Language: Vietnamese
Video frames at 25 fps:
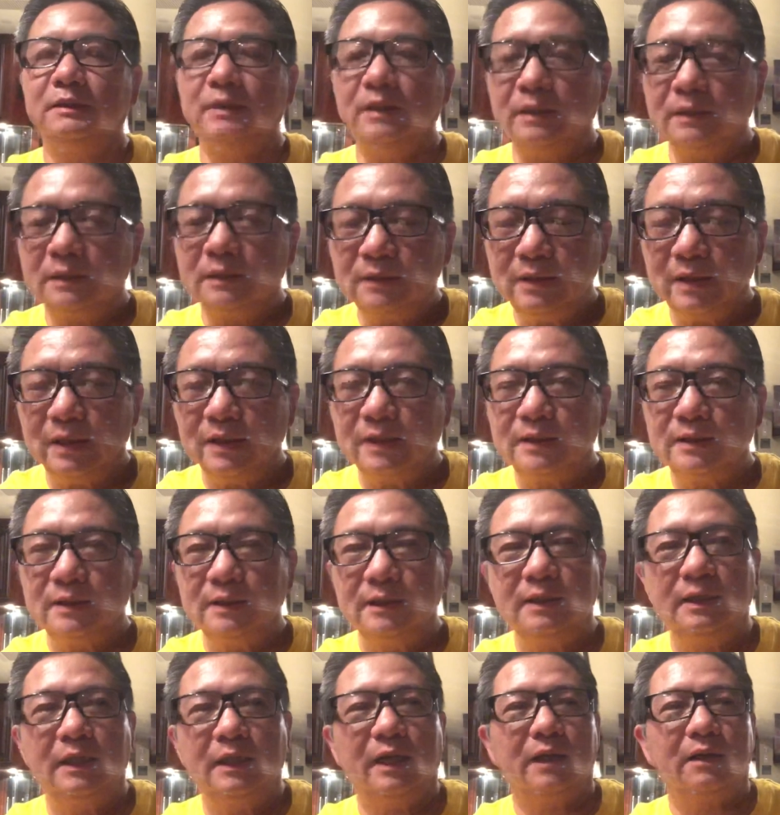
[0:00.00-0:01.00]
những vị
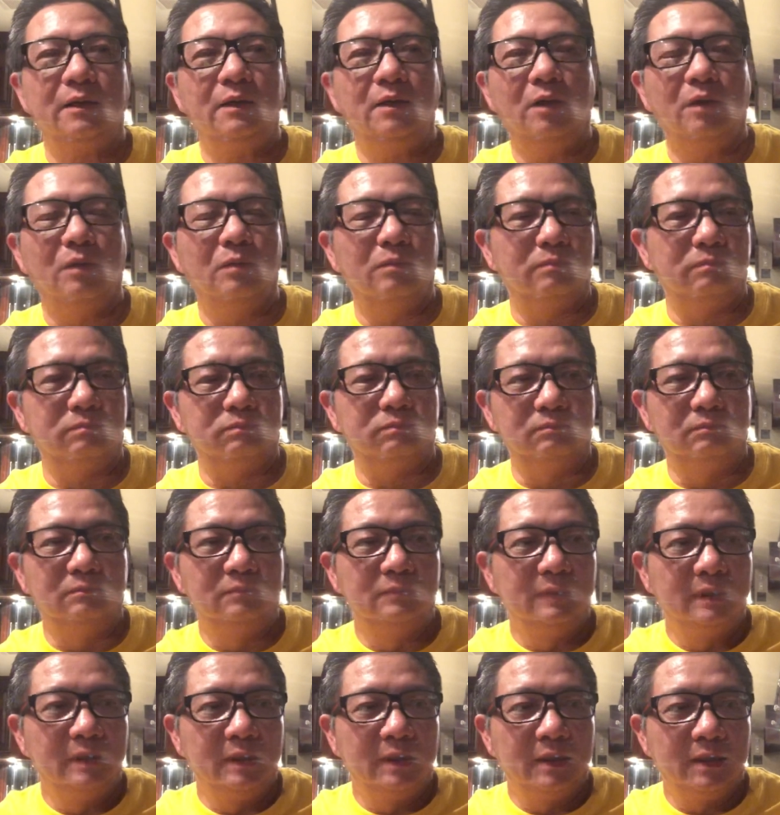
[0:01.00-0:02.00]
tướng anh hùng
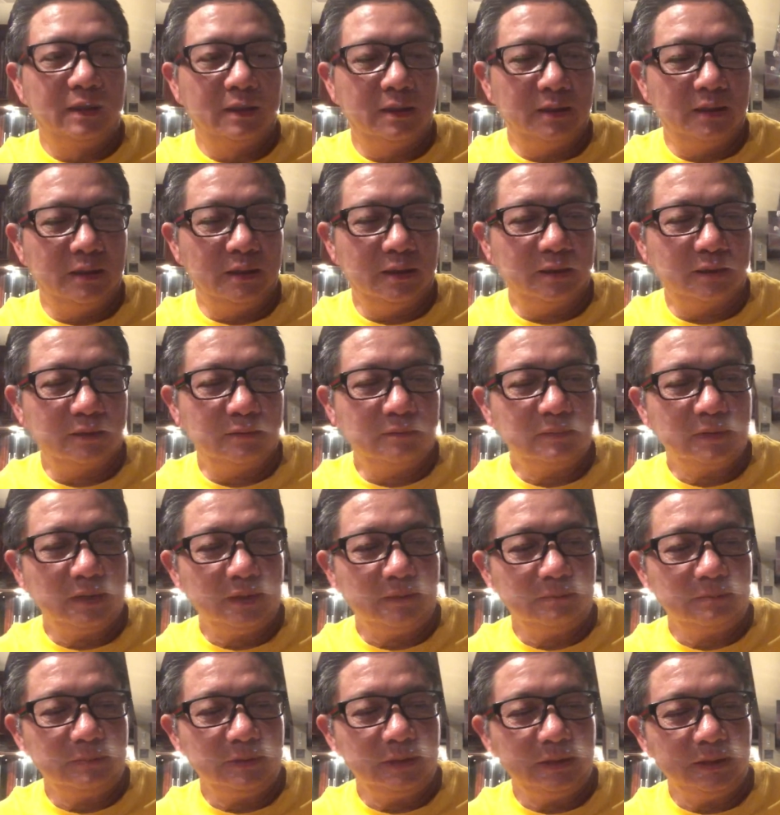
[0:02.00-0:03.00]
à, cũng
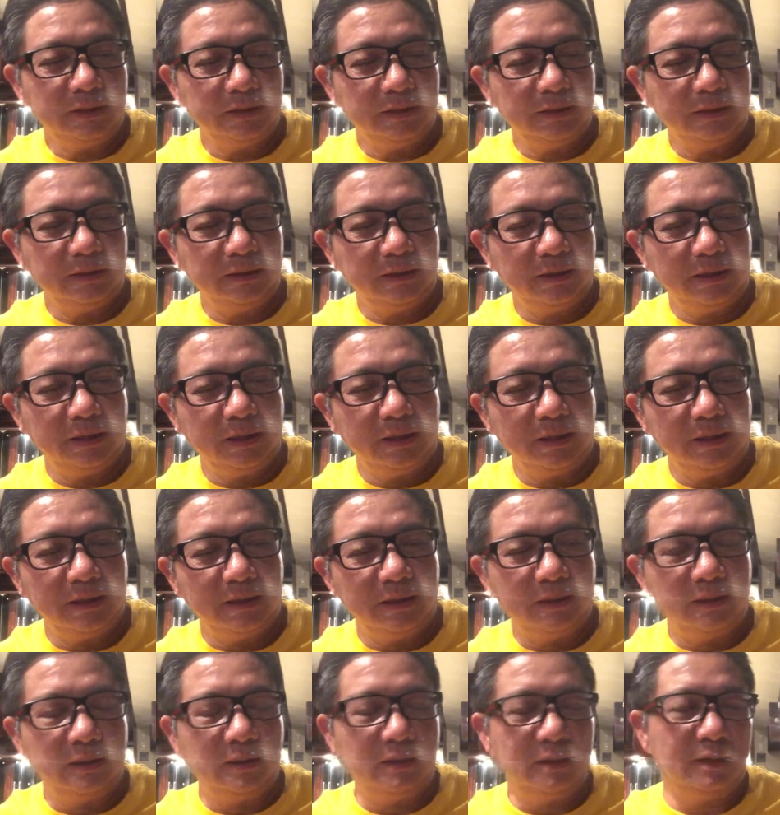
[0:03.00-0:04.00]
giống như
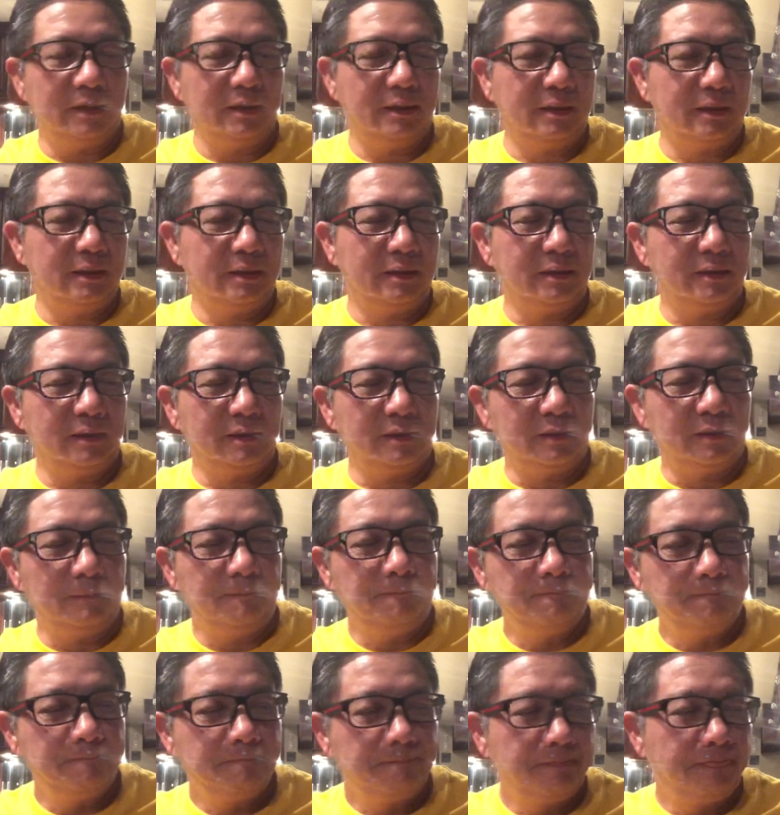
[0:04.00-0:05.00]
à,
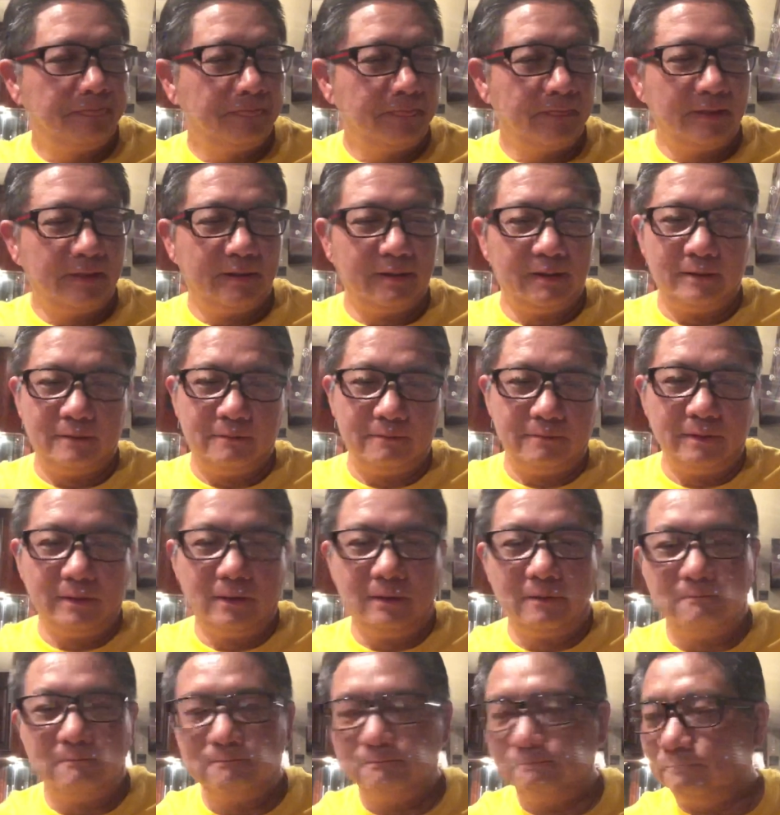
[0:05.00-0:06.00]
à, mấy
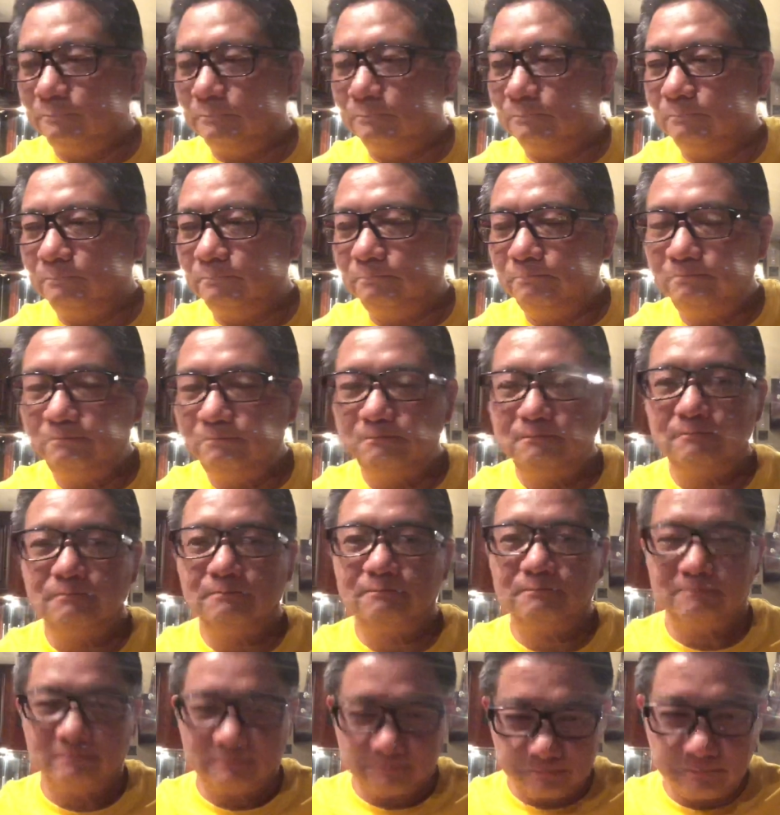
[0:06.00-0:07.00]
ông
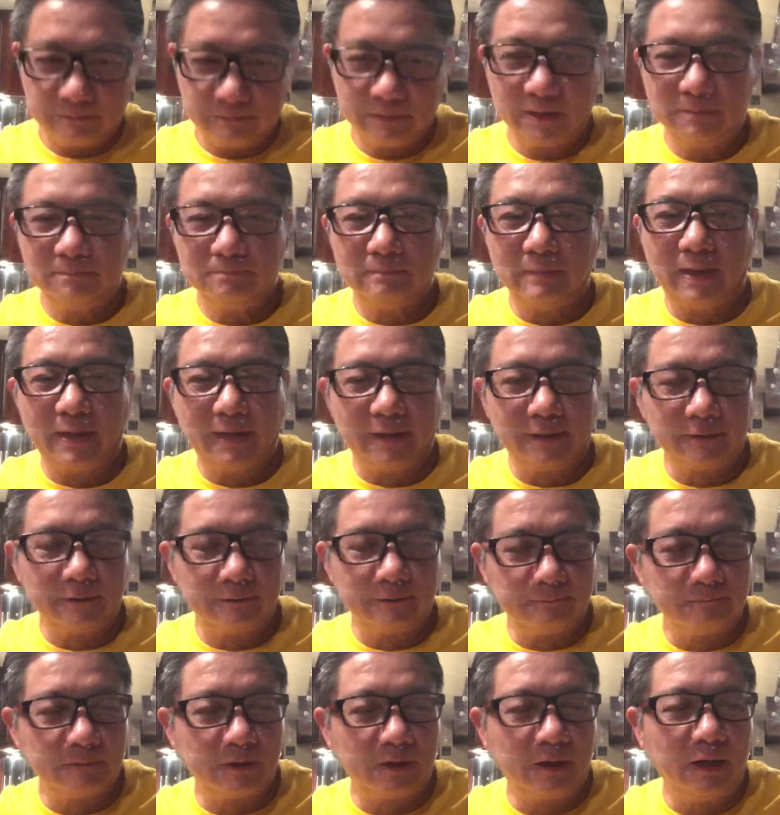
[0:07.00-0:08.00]
cách mạng
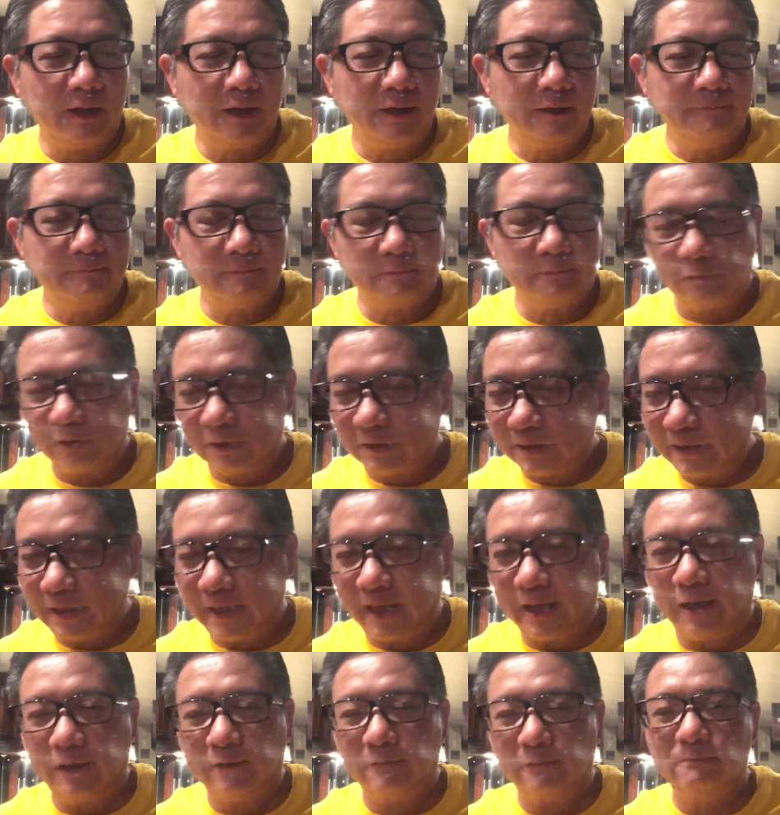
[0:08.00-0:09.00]
cũng có mong quốc
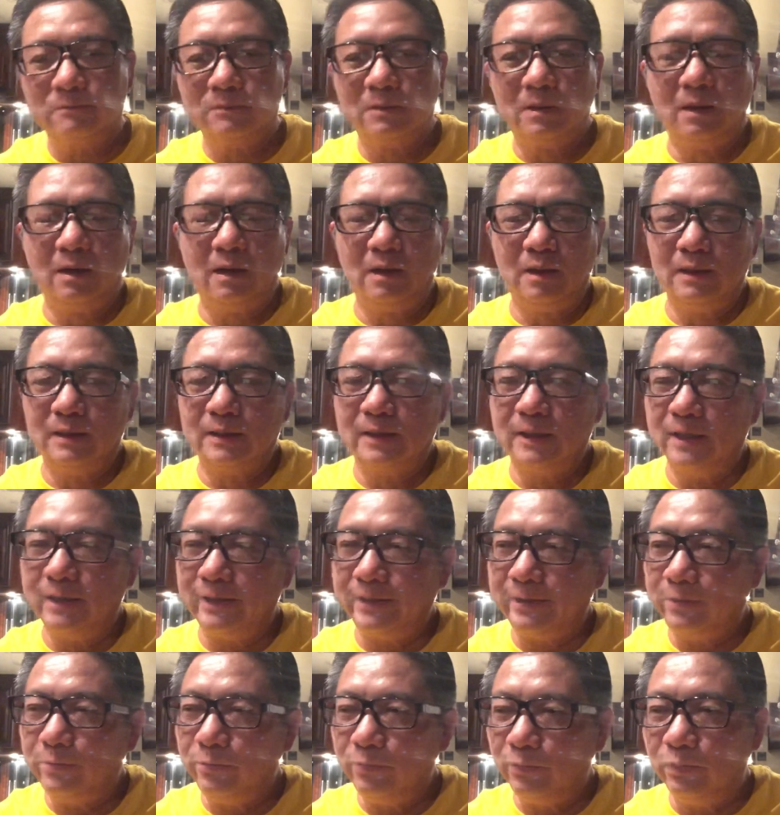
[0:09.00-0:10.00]
gia cũng có thời
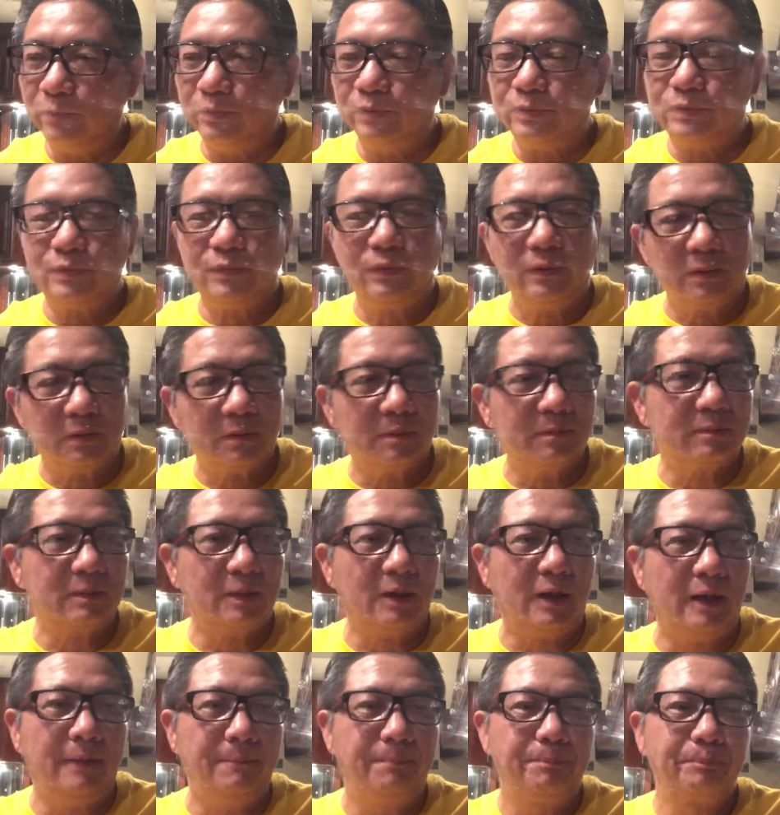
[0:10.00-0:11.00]
vua chúa cũng
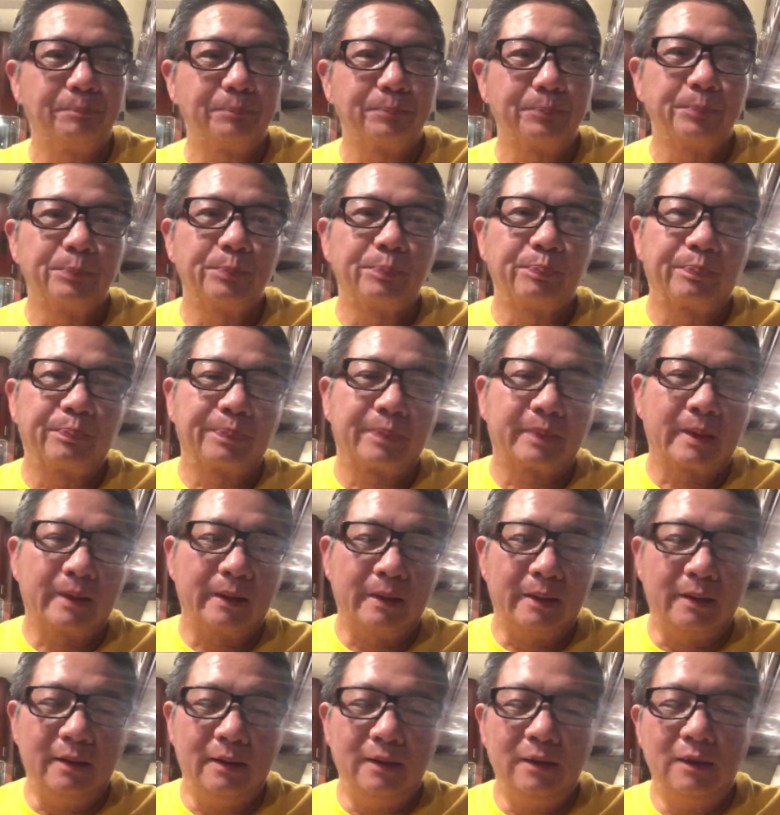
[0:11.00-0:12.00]
có
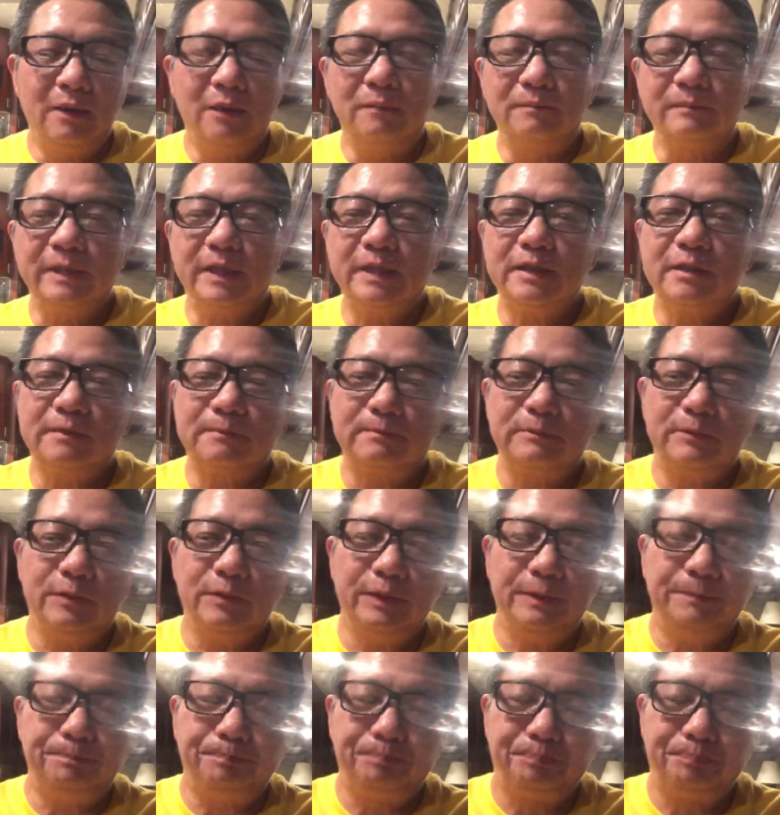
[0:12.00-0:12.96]
gọi là hồn thiên sông núi